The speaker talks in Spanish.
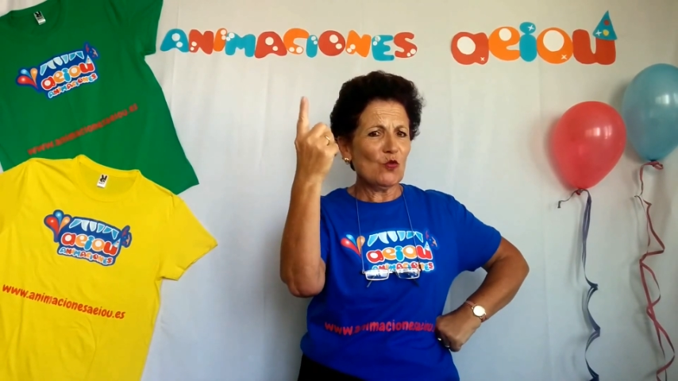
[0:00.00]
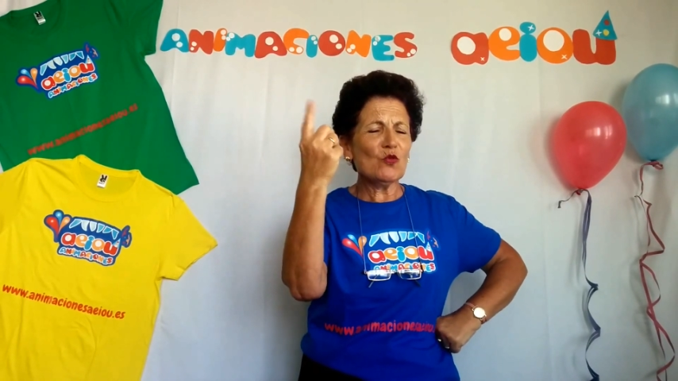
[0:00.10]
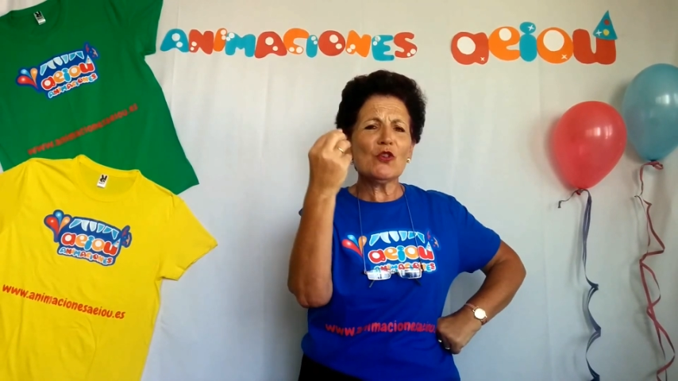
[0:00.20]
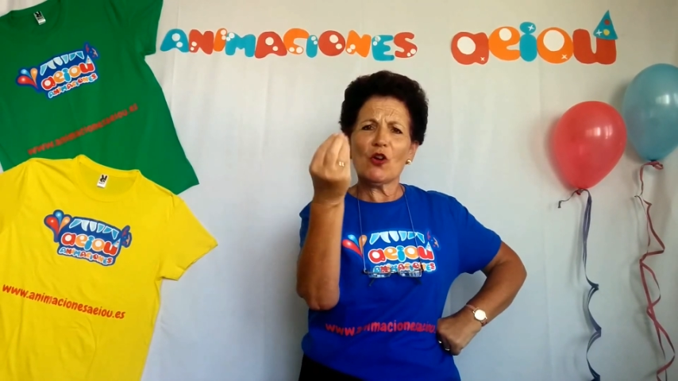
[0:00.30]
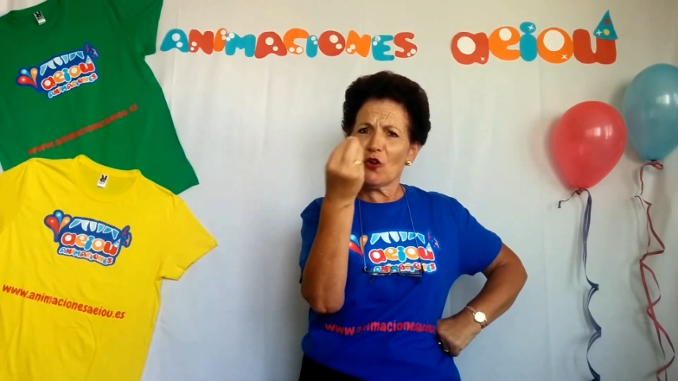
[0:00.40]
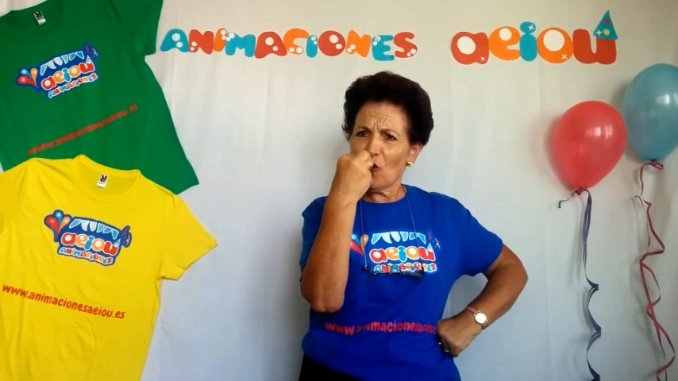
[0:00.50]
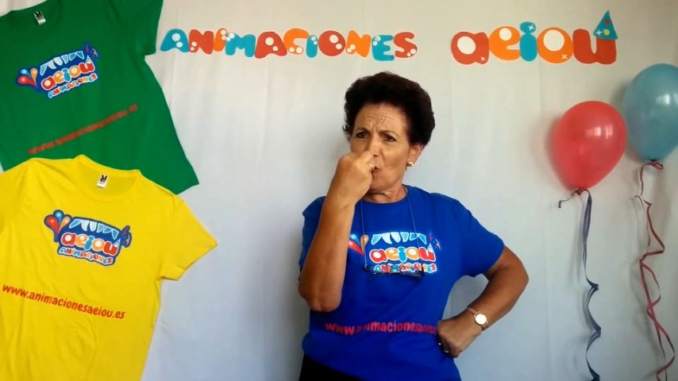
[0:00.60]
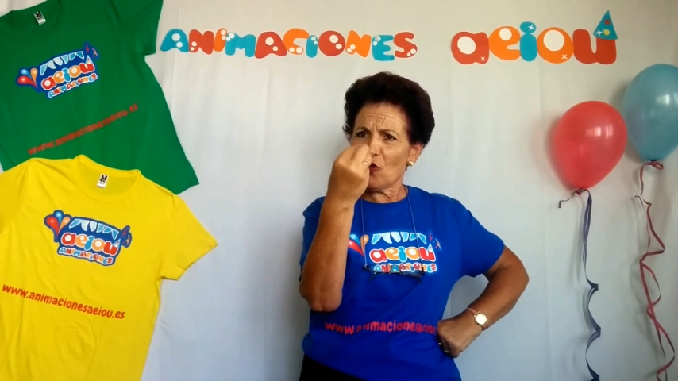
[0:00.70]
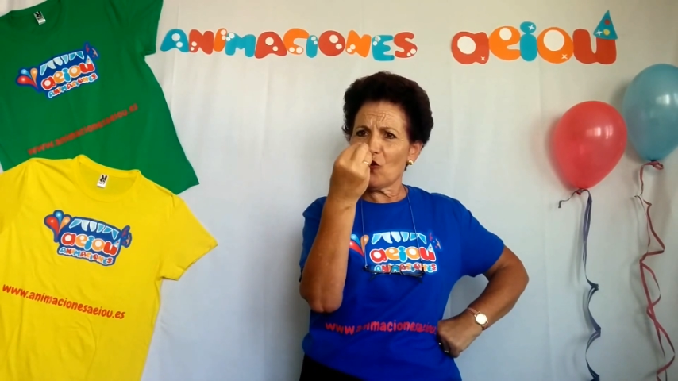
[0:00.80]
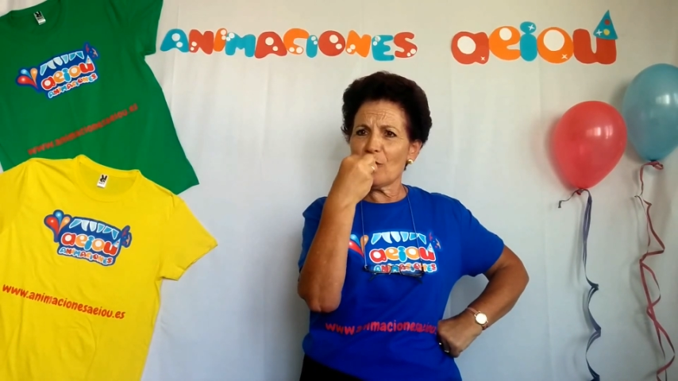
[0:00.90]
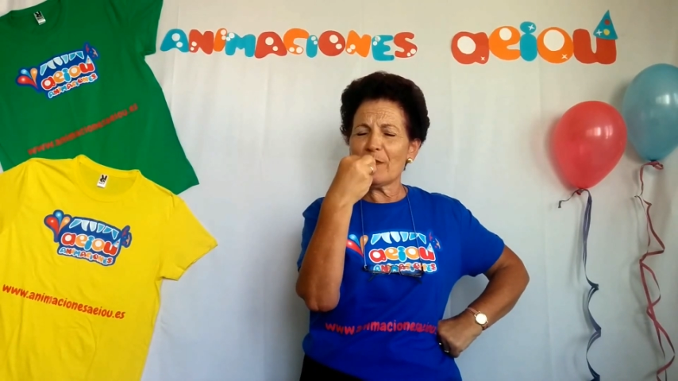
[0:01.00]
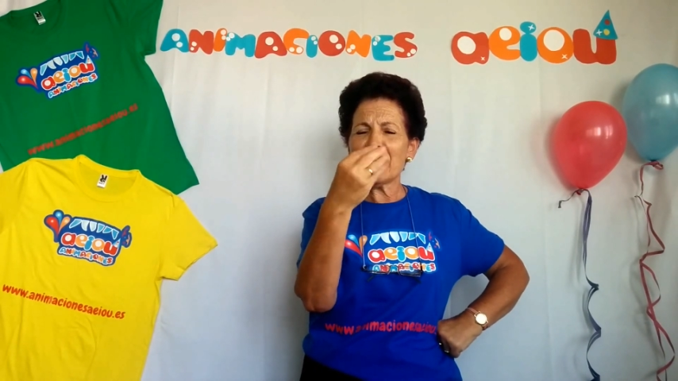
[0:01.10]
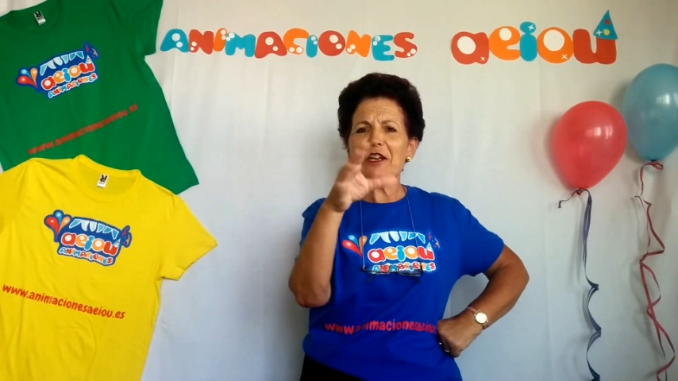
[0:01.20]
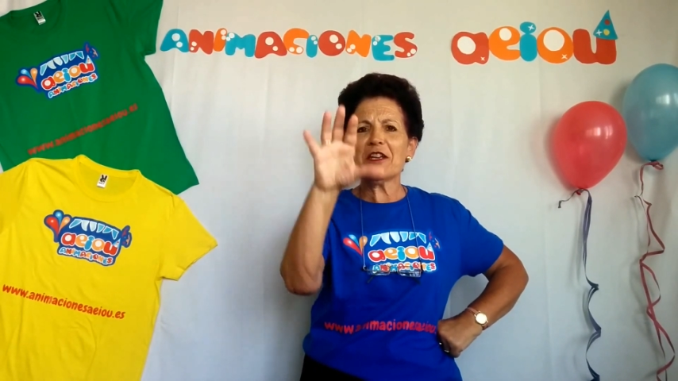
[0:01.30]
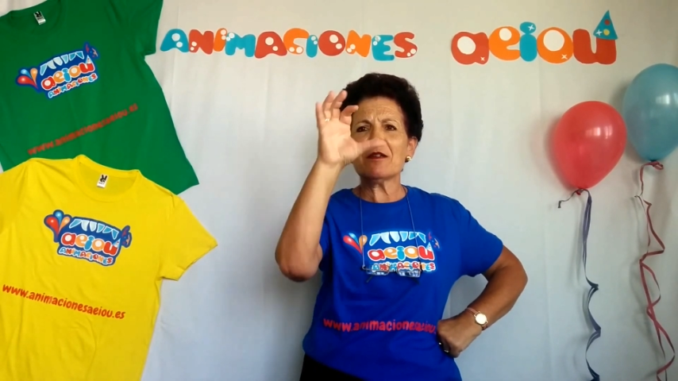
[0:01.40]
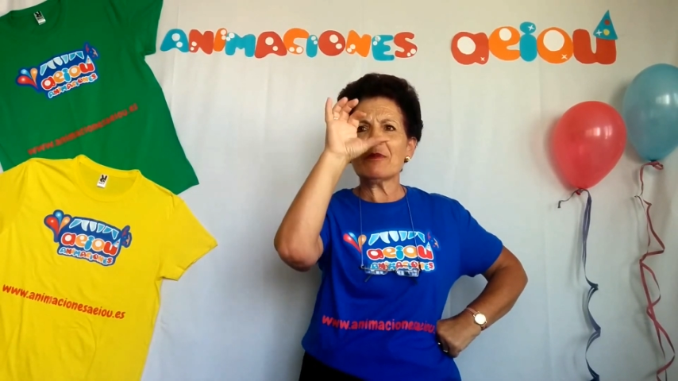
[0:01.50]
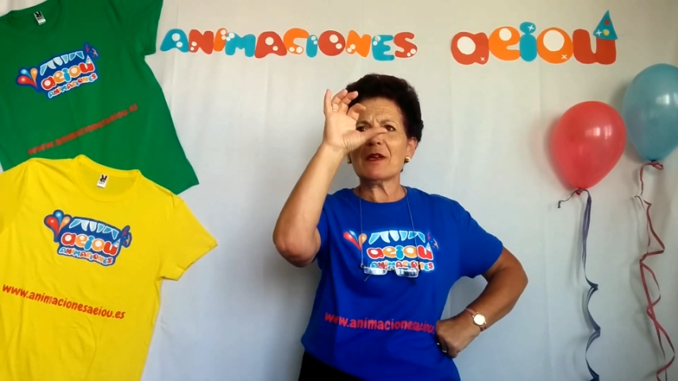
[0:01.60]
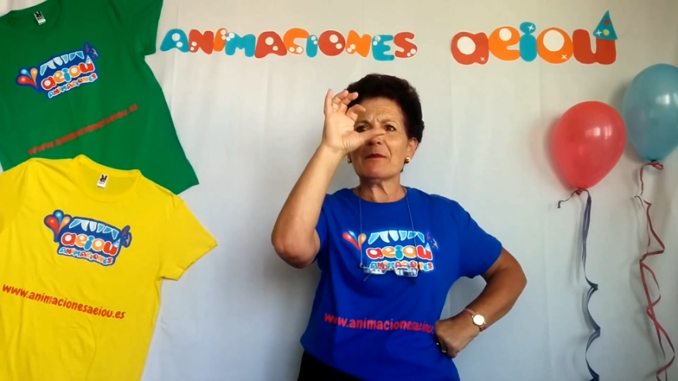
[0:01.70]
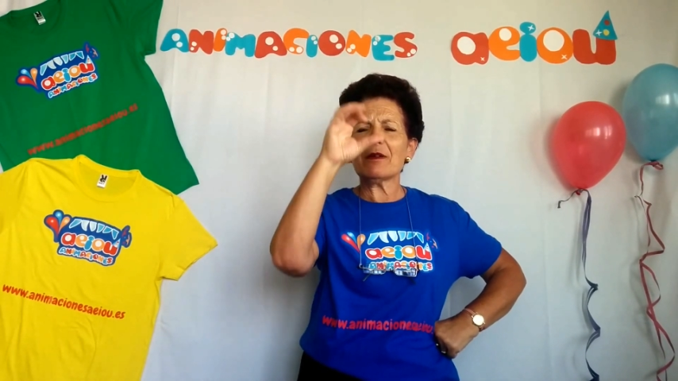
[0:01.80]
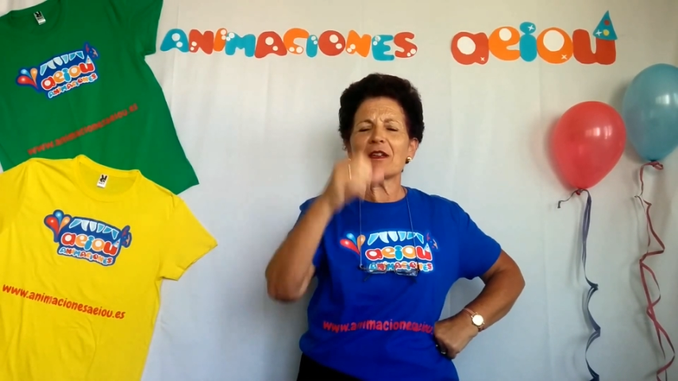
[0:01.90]
Uno no come ni
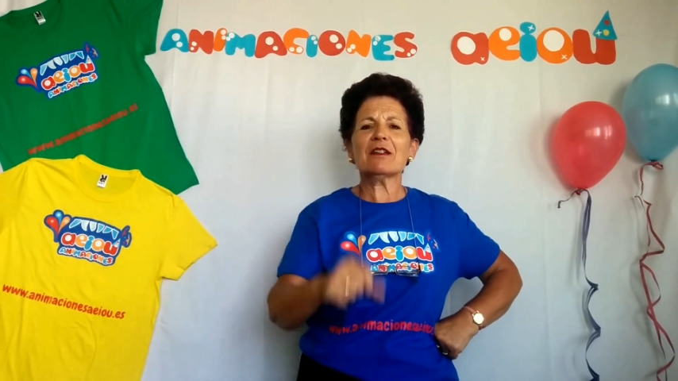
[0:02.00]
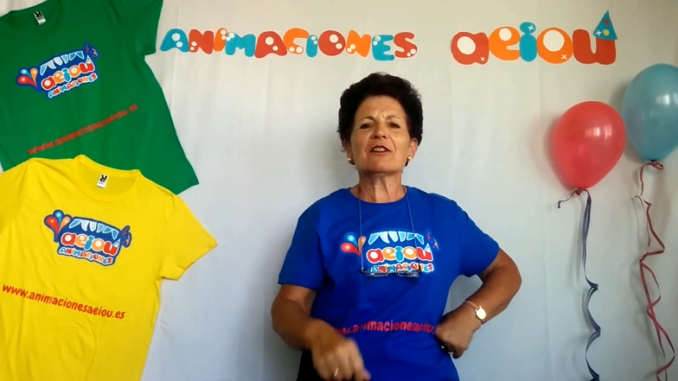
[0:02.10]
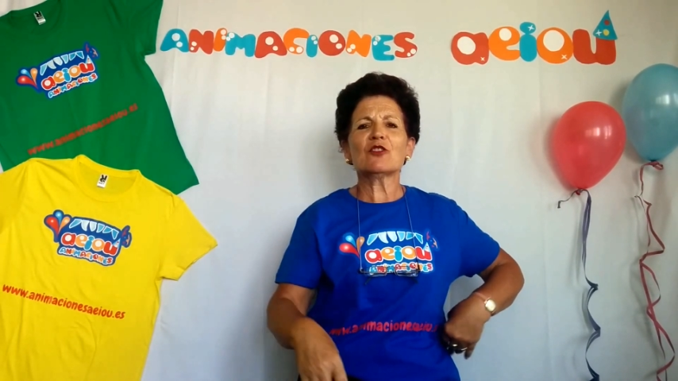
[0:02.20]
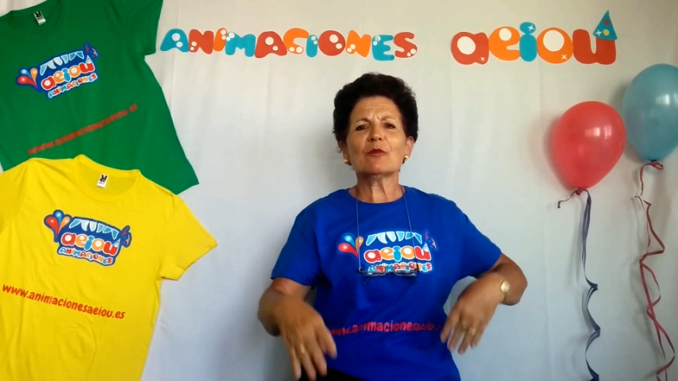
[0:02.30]
bebe,